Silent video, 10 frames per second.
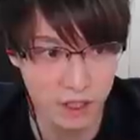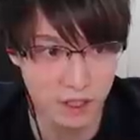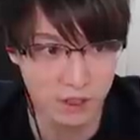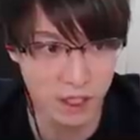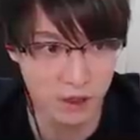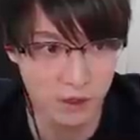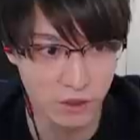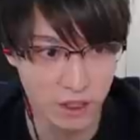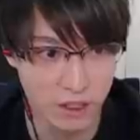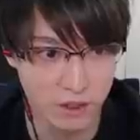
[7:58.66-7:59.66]
当たるな、これ
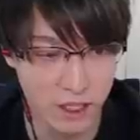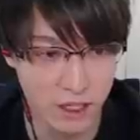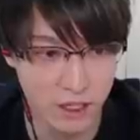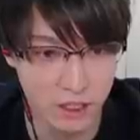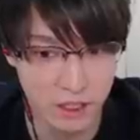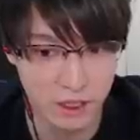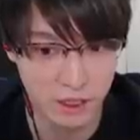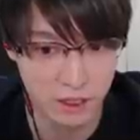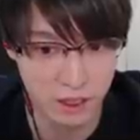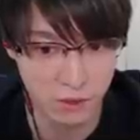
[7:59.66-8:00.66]
は当たるな。
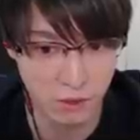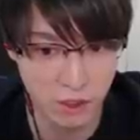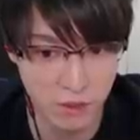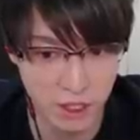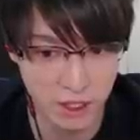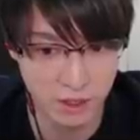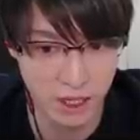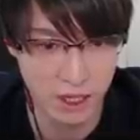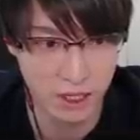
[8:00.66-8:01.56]
これも当たるな、